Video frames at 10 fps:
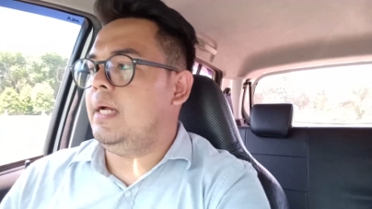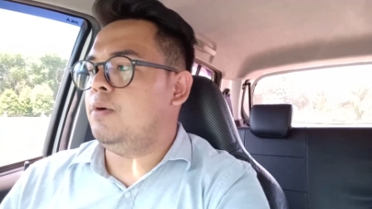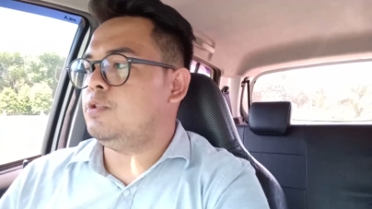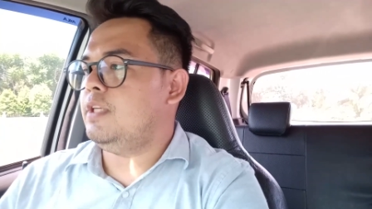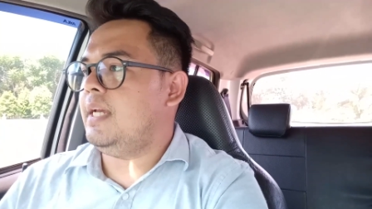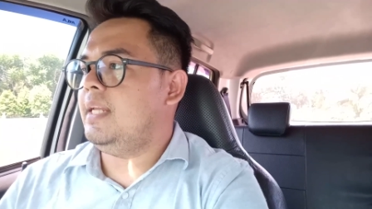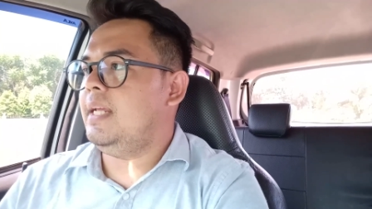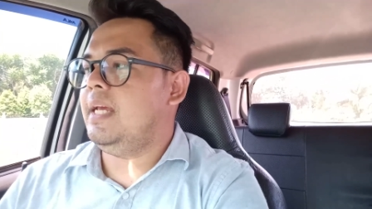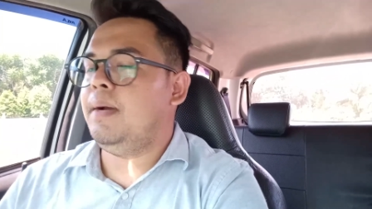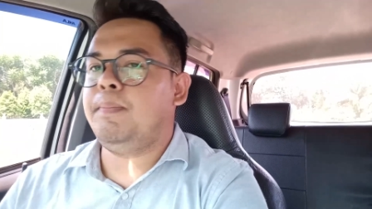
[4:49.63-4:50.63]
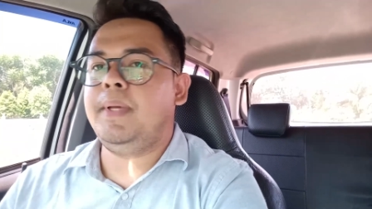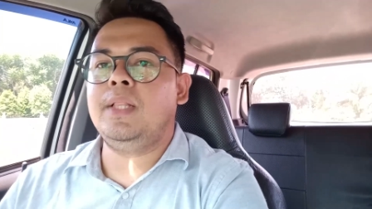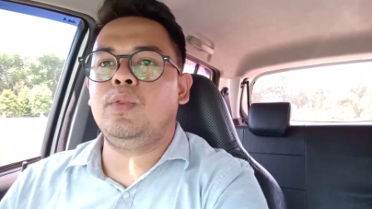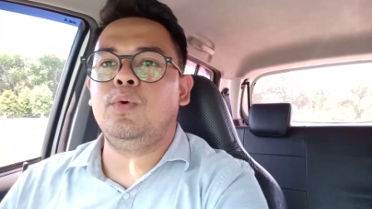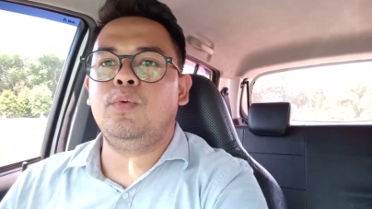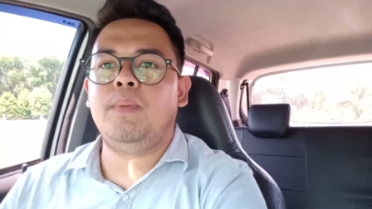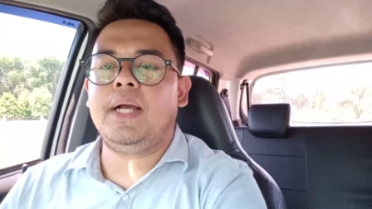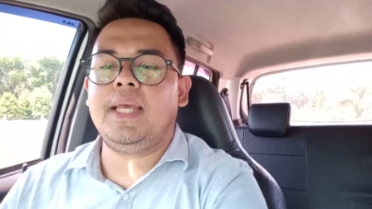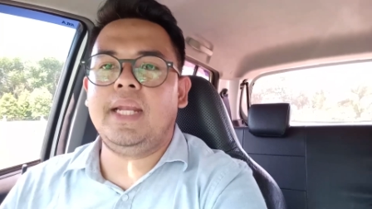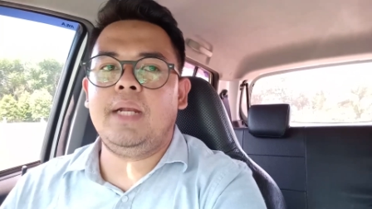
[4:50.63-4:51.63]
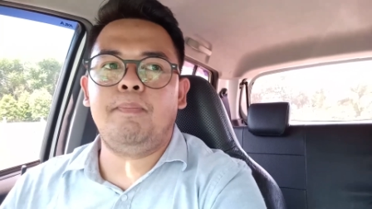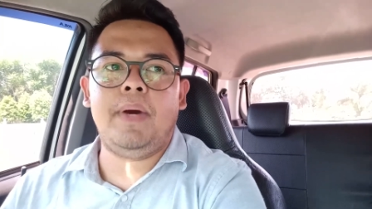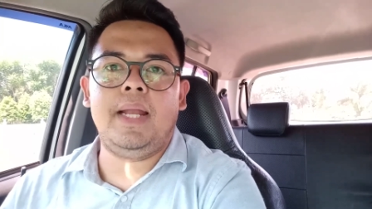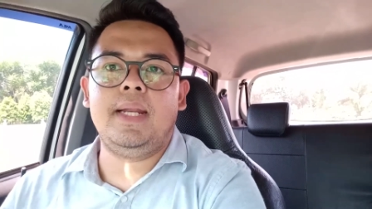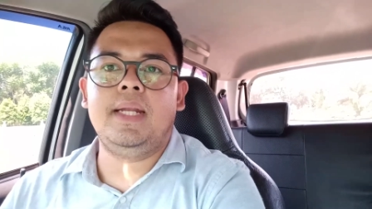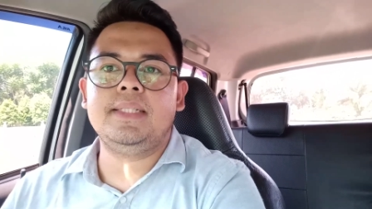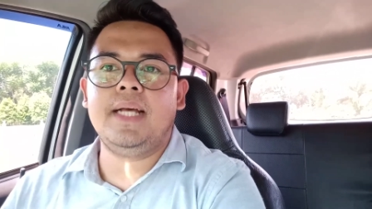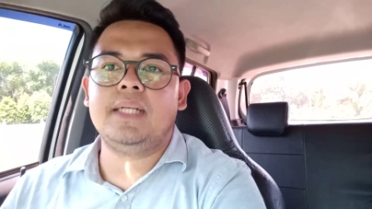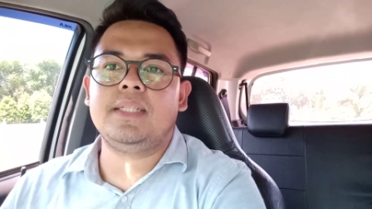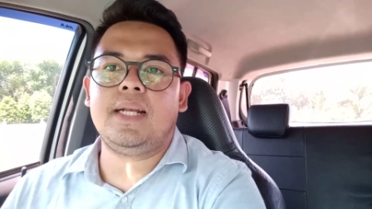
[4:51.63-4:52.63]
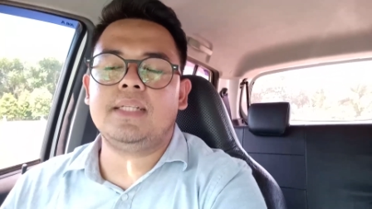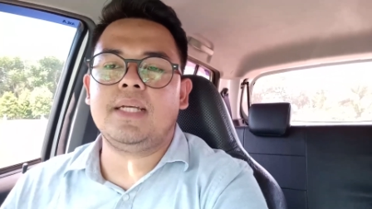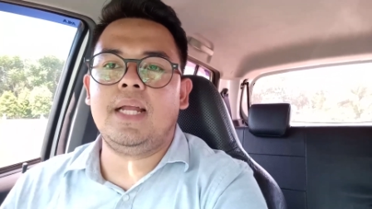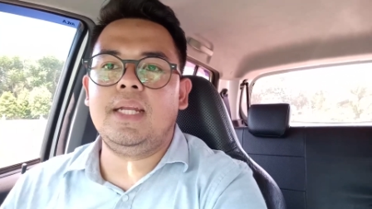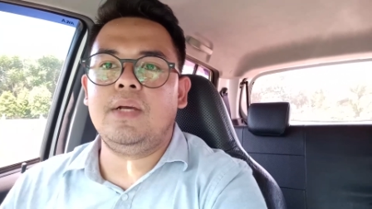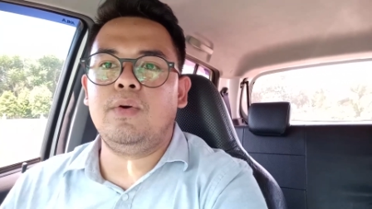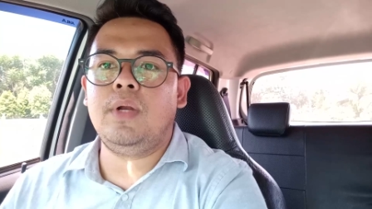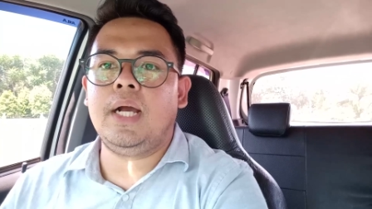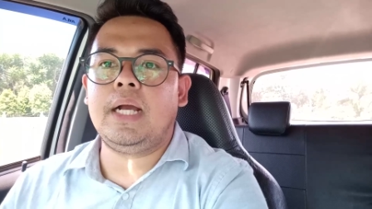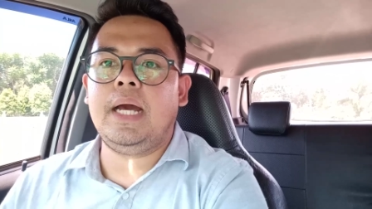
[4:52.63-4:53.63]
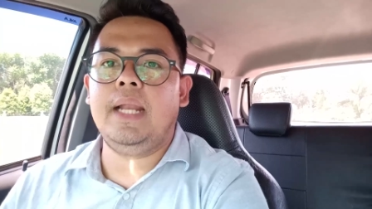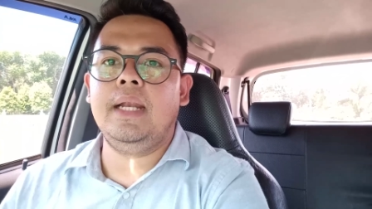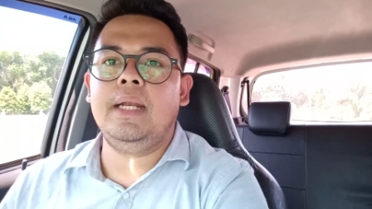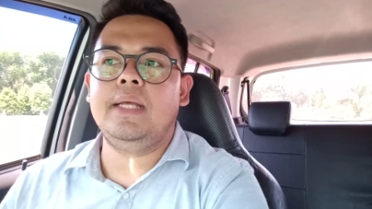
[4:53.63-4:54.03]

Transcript: yang khususnya ini yang pintu bagian depan ini sangat sering sekali digunakan